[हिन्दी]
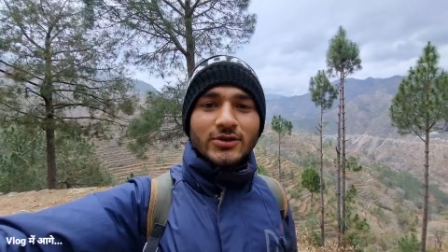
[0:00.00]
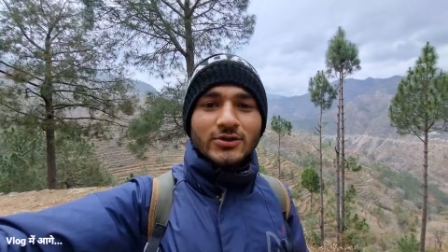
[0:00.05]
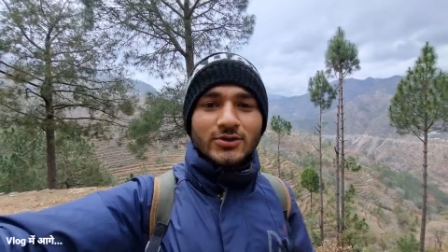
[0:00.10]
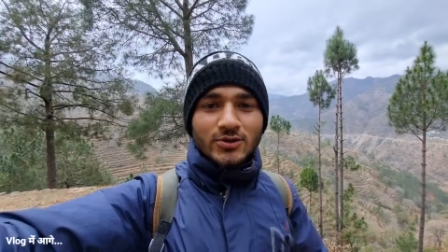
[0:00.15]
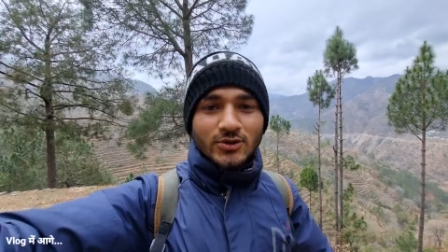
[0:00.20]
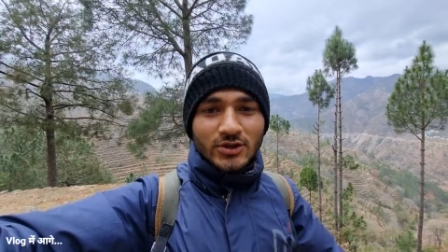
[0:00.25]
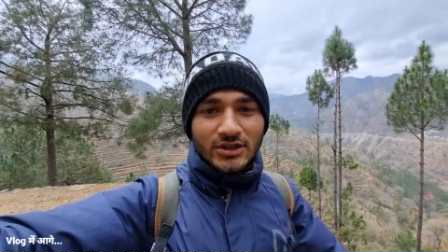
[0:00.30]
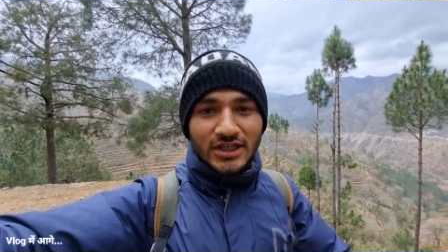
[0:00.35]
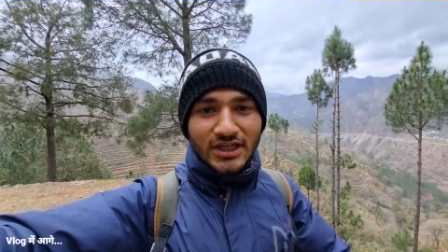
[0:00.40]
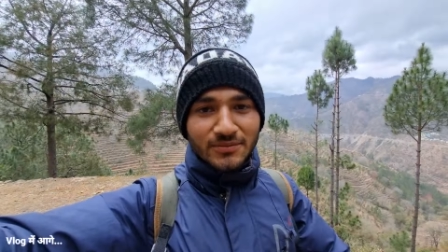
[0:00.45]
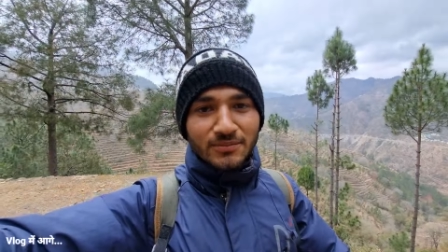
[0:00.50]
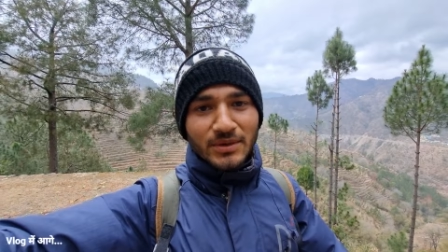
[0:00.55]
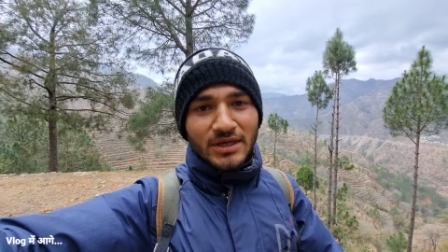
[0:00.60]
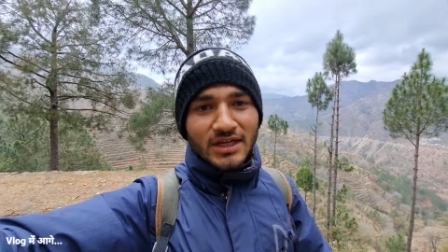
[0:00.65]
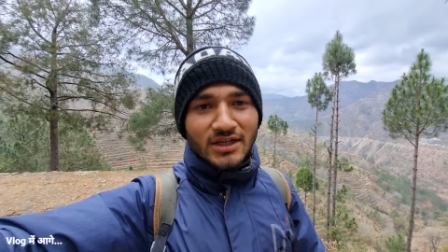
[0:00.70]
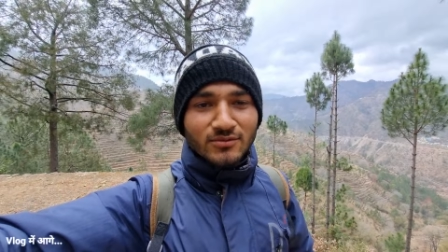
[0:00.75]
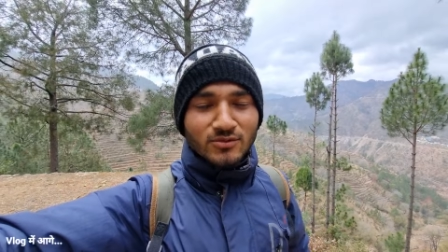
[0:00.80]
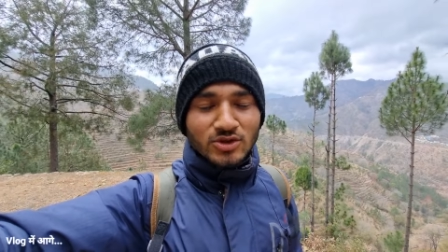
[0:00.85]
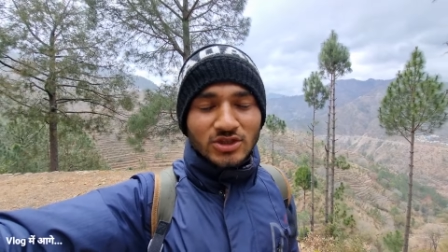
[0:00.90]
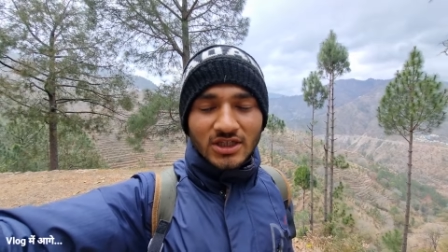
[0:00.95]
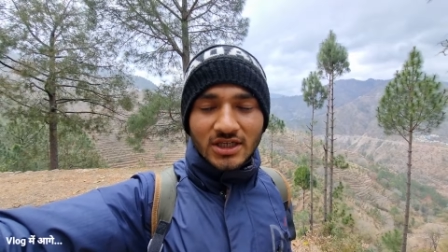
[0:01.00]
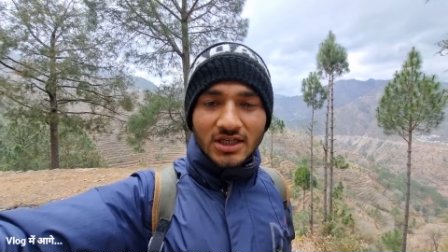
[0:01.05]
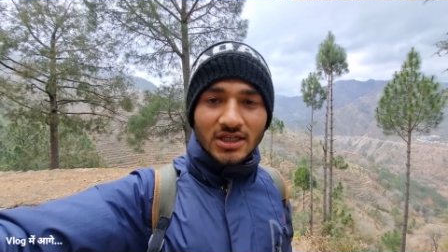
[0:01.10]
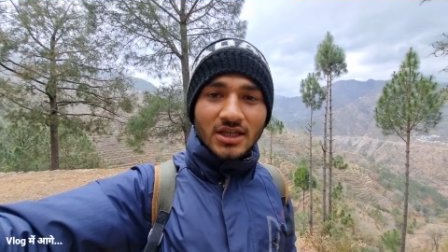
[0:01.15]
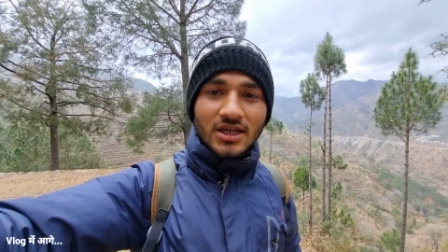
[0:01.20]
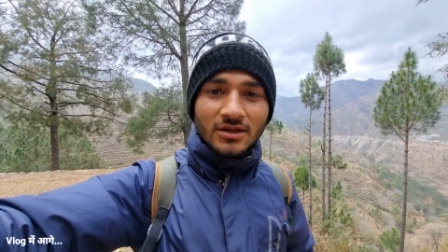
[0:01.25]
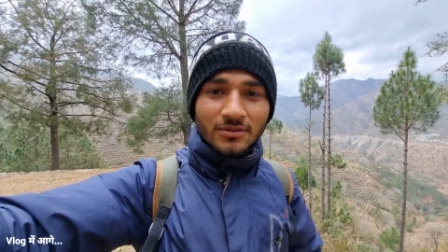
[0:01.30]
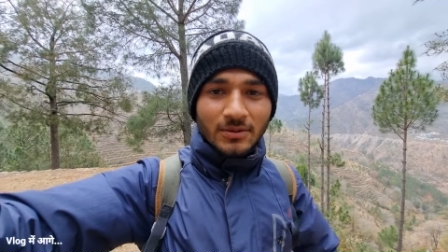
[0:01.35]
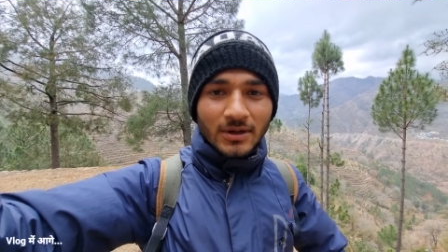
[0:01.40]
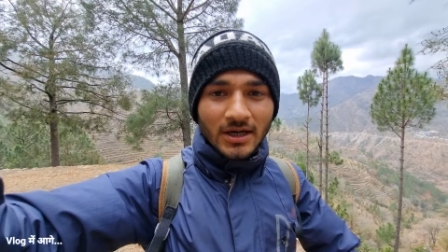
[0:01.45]
दोस्तों इतनी मेहनत मुशक्क़त
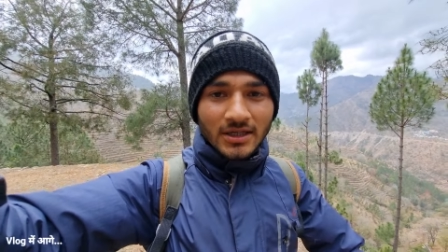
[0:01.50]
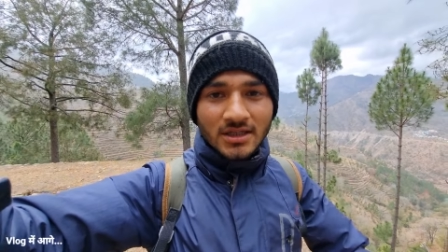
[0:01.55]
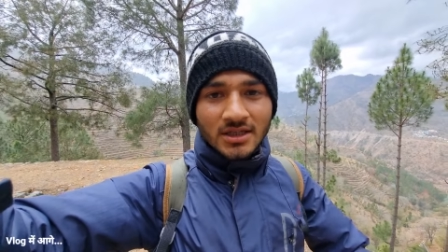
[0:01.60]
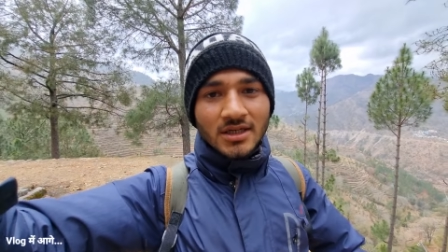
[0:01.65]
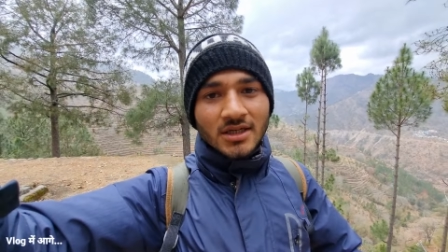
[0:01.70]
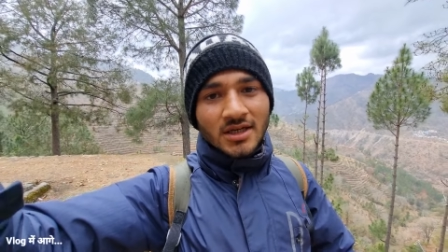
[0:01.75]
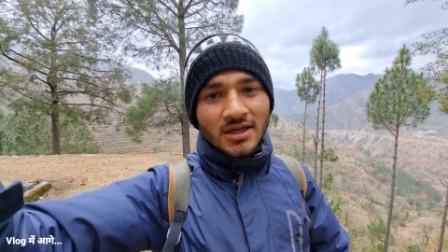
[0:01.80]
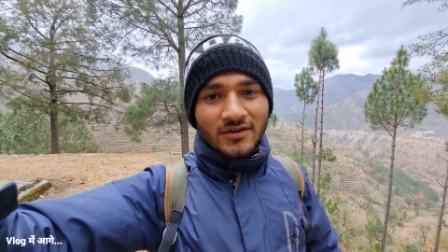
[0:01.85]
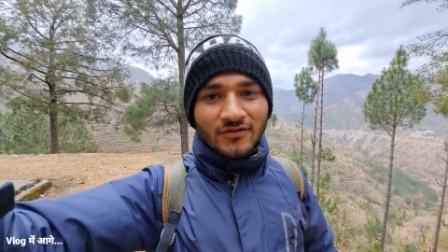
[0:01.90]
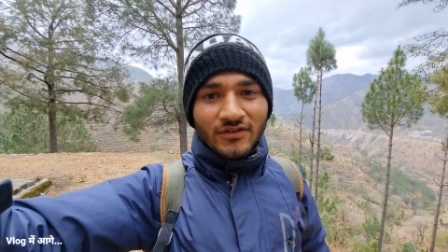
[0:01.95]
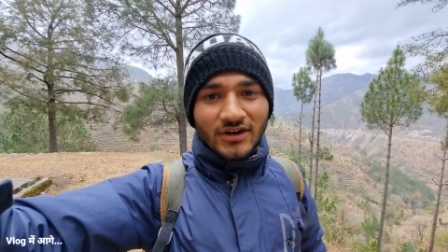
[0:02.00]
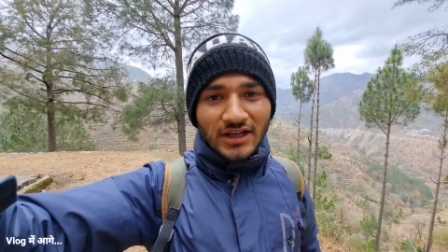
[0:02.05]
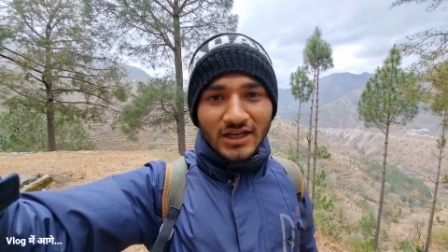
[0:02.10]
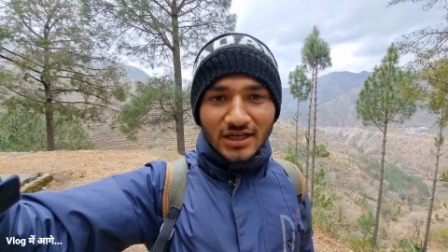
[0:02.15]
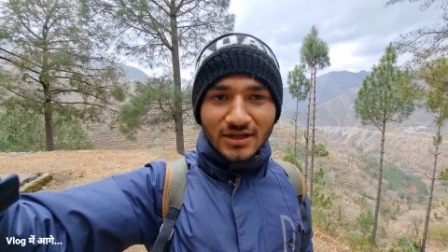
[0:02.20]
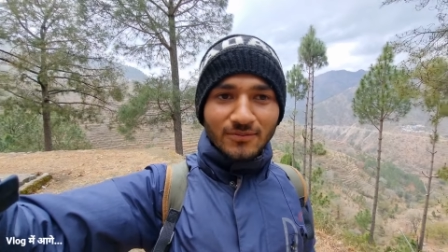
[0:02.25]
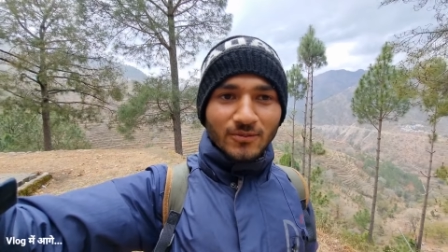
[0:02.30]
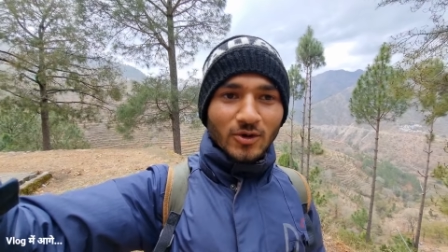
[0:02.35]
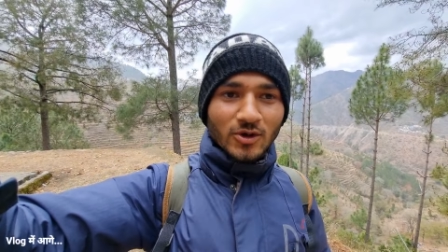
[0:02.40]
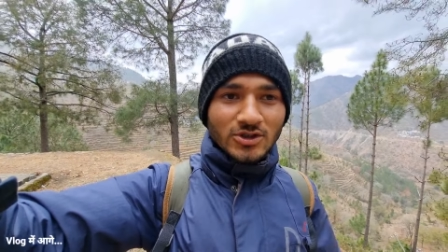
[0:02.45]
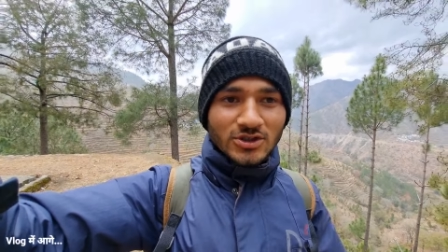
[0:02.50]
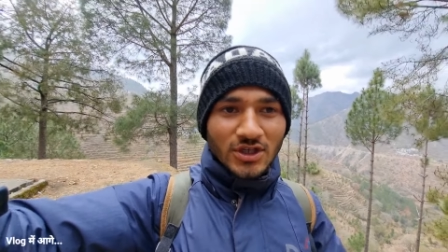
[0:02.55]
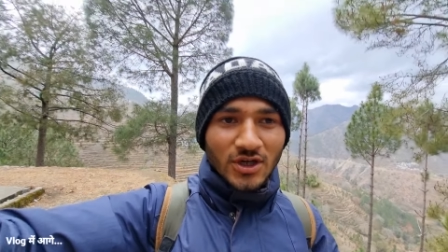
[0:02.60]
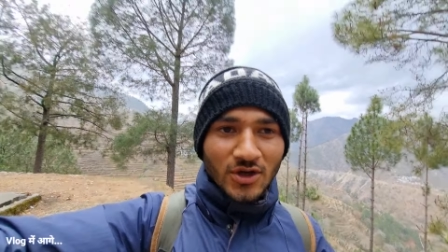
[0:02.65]
के बाद फाइनली पहुँच